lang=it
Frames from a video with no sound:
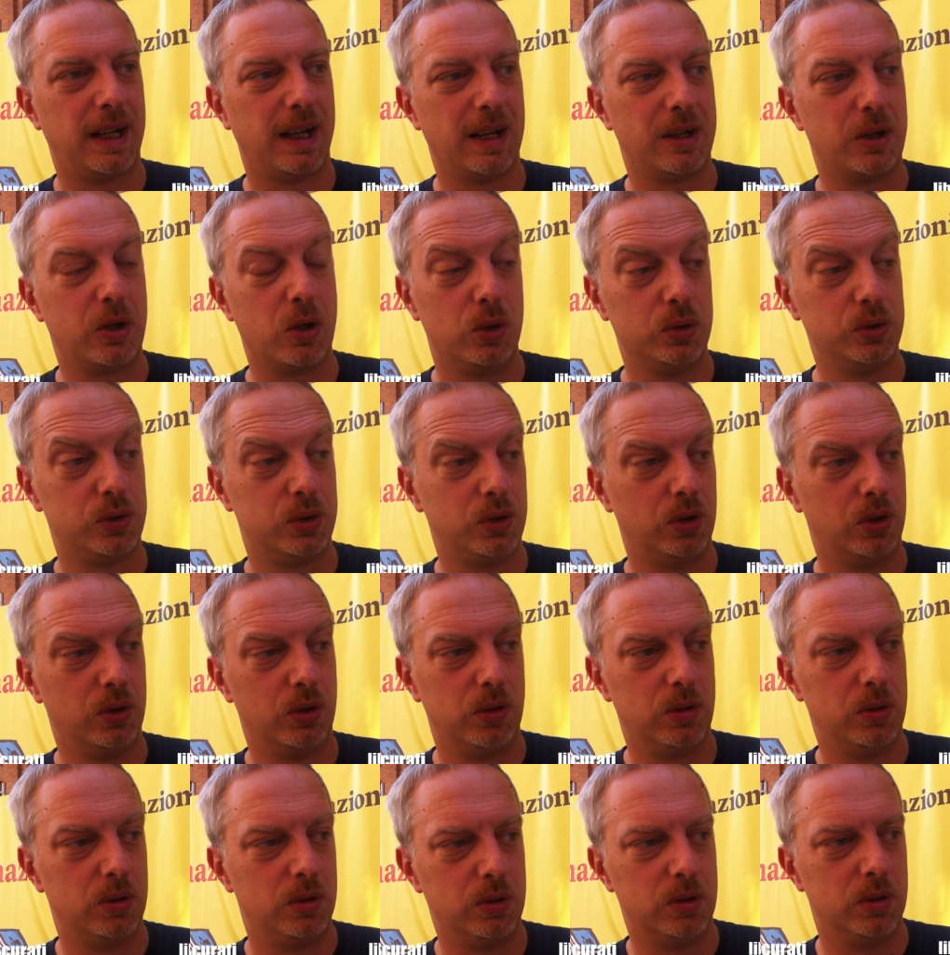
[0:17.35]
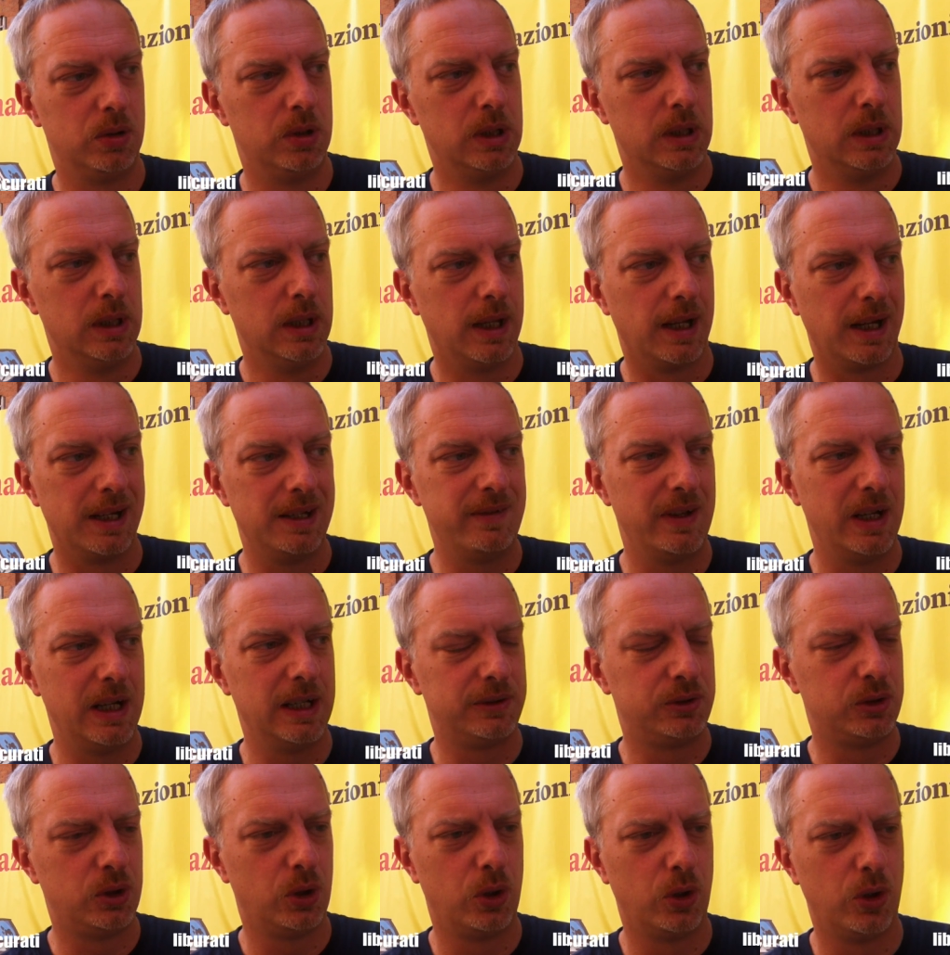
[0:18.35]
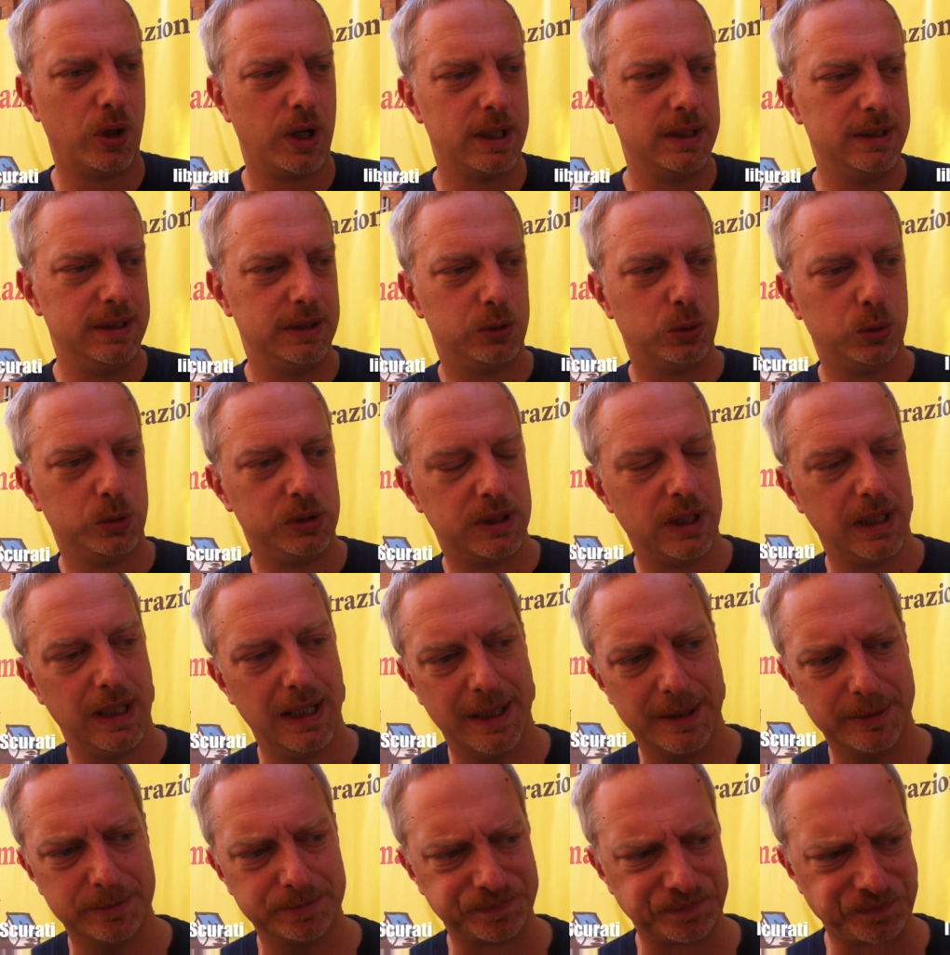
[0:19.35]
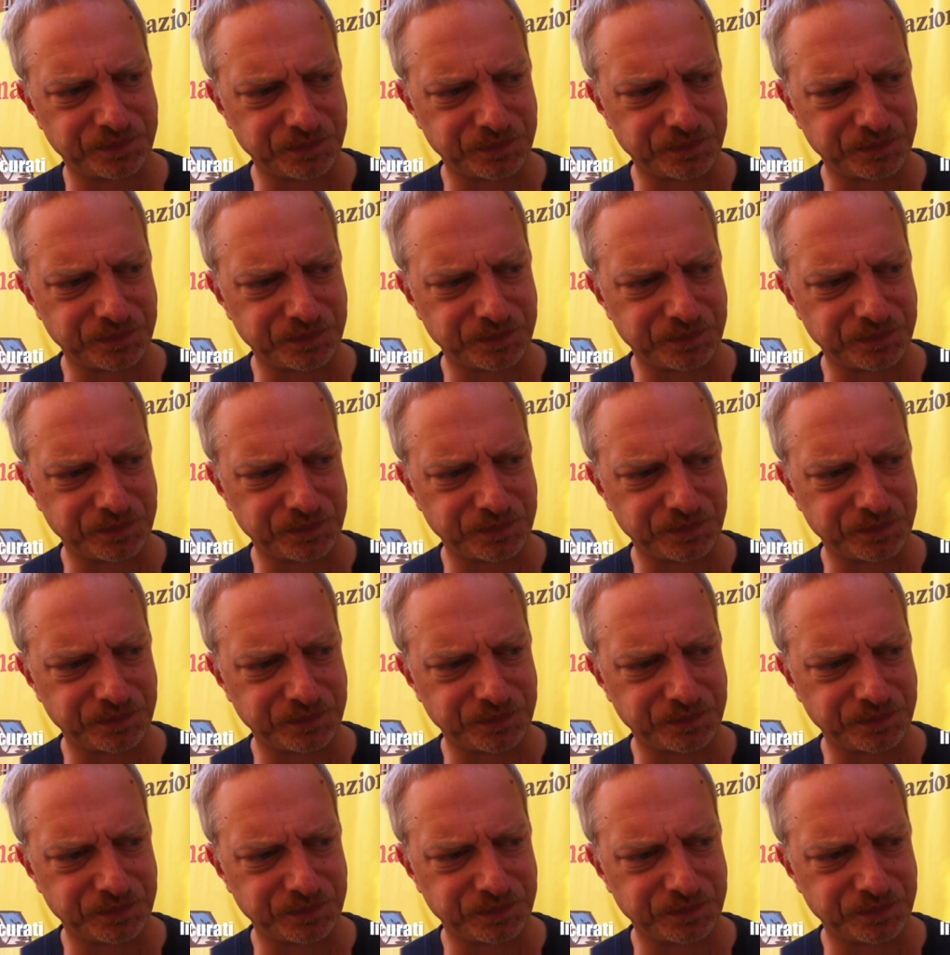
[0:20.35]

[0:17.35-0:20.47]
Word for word: racconto rivelatore di tutte le